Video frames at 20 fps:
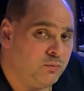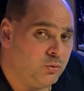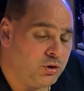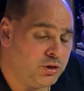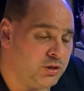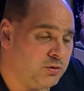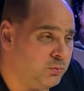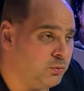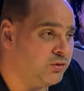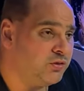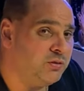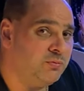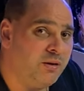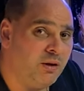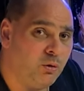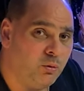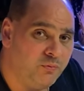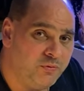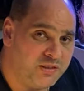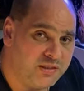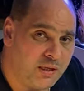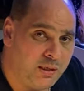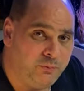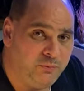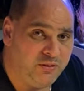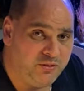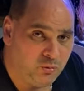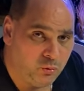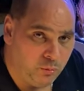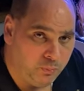wo ich nicht wusste, warum, weshalb,
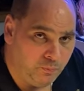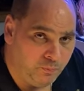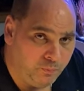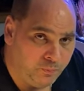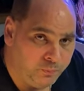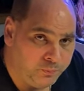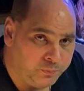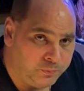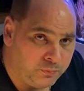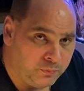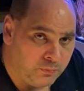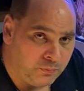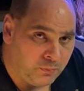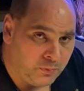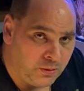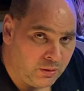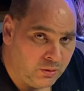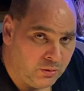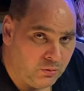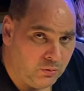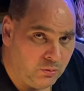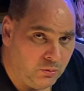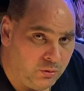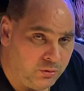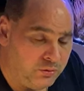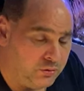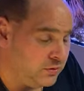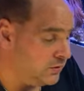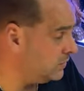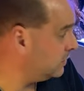wieso.
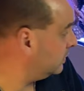Und